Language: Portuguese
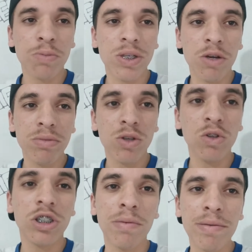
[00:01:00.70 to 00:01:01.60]
a suspensão
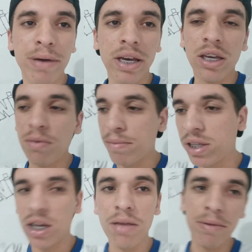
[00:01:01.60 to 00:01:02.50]
absoluta, tirar minha bike, minha
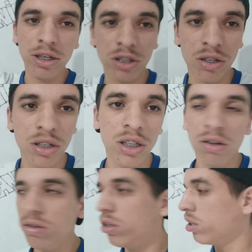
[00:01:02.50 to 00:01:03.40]
bike tá lá embaixo, lá no
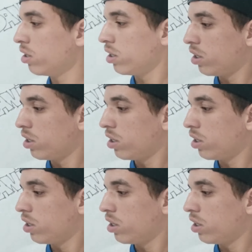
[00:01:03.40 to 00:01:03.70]
quintal.